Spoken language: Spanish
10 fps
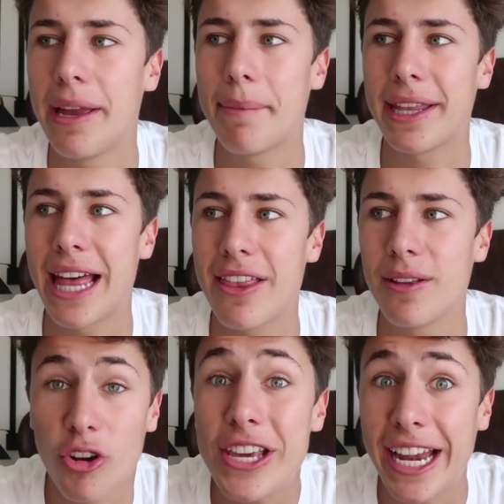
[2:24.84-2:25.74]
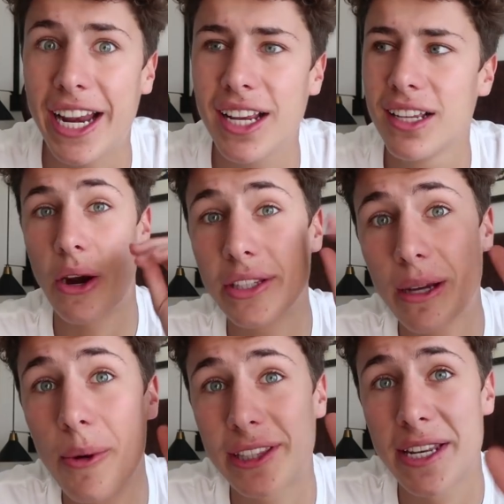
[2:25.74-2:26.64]
en verdad no quiere.
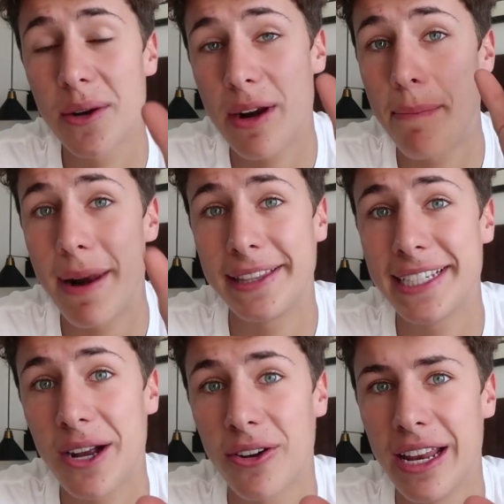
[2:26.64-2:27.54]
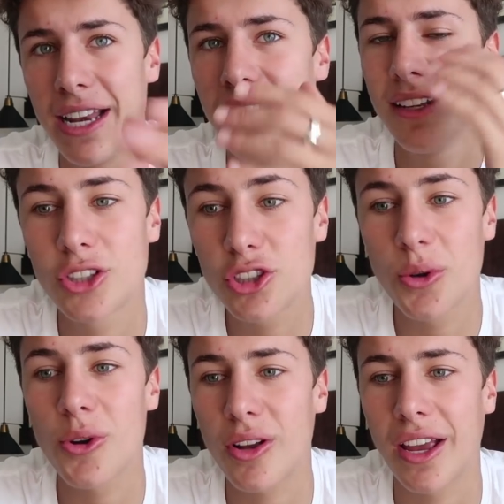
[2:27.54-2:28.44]
Ahorita voy a tener una plática con él. Estoy
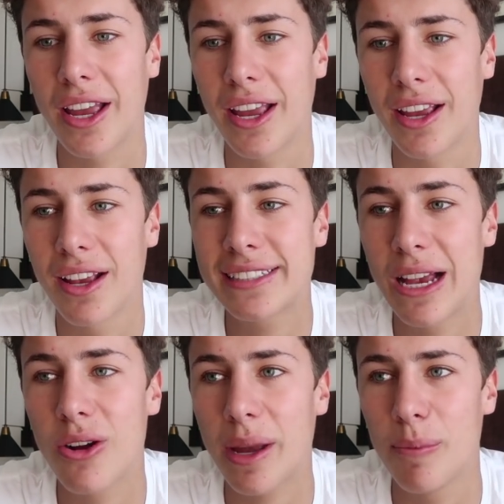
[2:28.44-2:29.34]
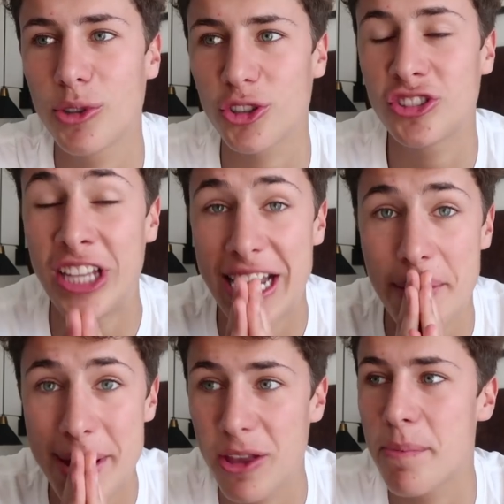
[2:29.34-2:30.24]
seguro que es algo que muchos
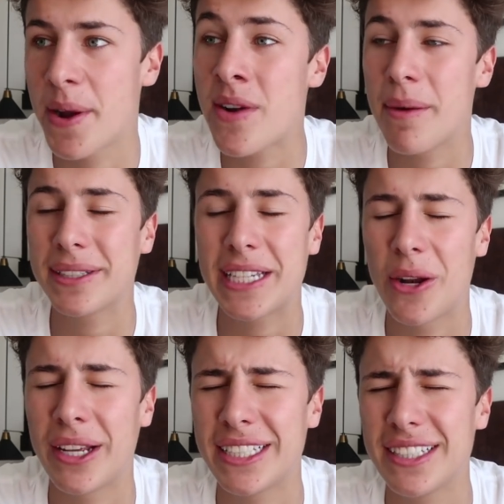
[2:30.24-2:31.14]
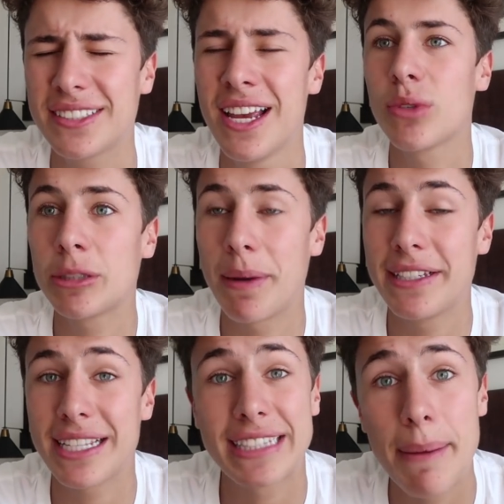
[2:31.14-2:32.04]
tienen miedo, pero una vez que lo haces es una
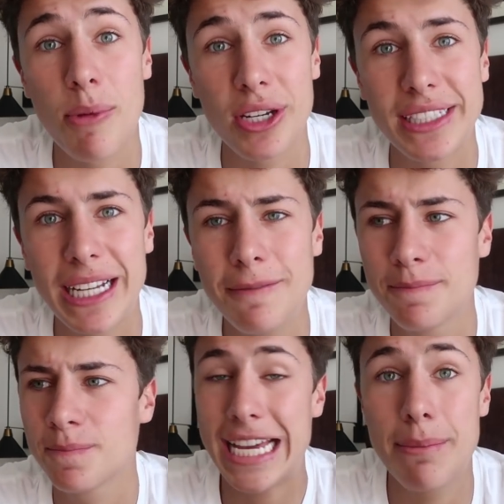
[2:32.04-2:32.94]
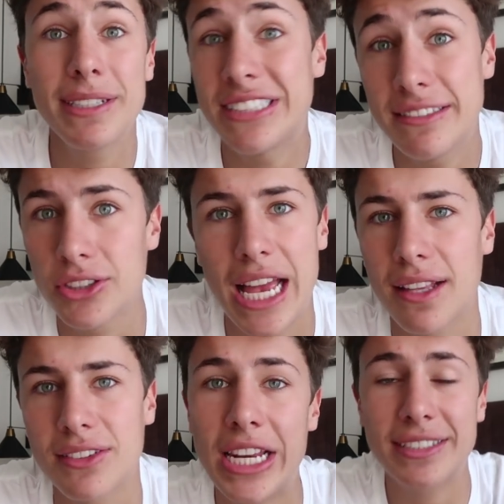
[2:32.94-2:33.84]
experiencia tan bonita y que además,
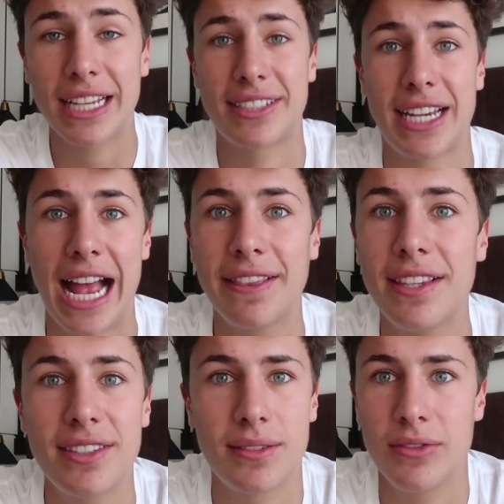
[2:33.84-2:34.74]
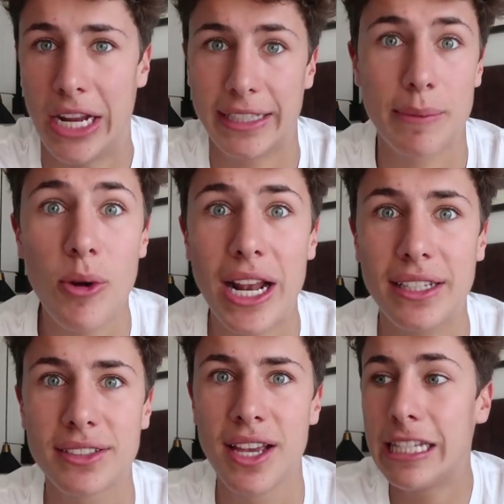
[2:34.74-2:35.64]
o tienes que hacer antes de que te
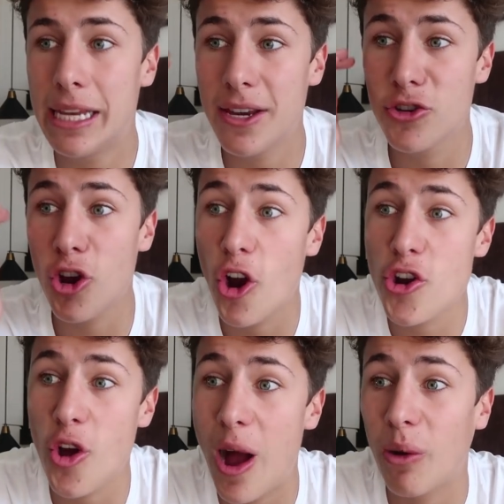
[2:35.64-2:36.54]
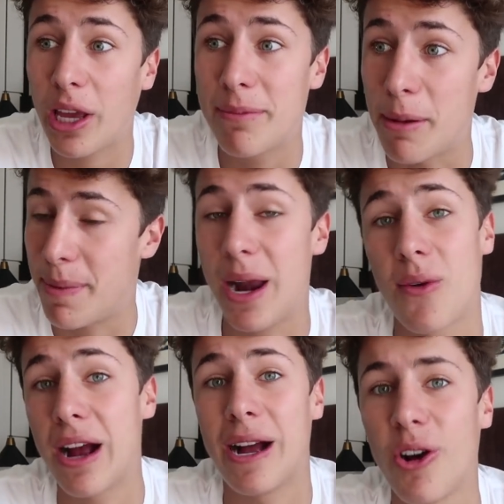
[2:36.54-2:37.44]
mueras. Y si yo no hago que mi papá
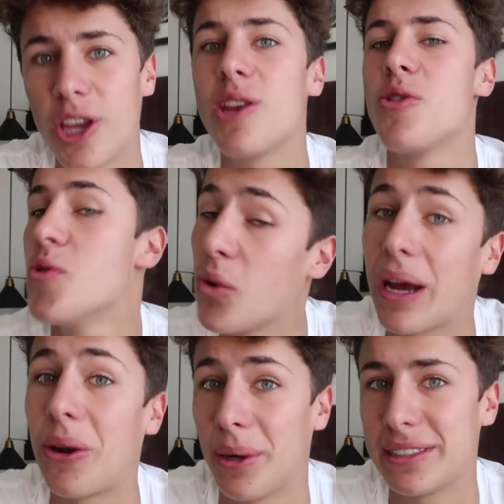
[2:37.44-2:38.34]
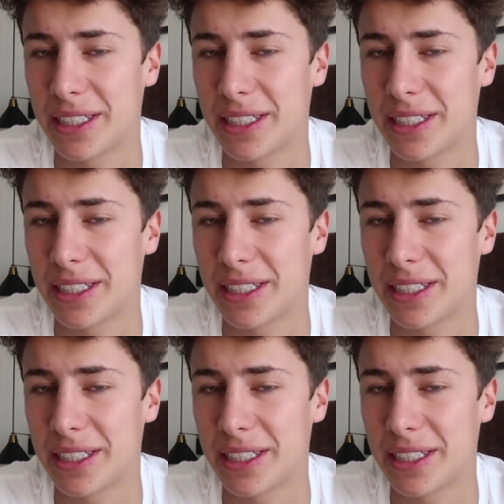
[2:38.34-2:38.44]
lo haga hoy, nunca lo va a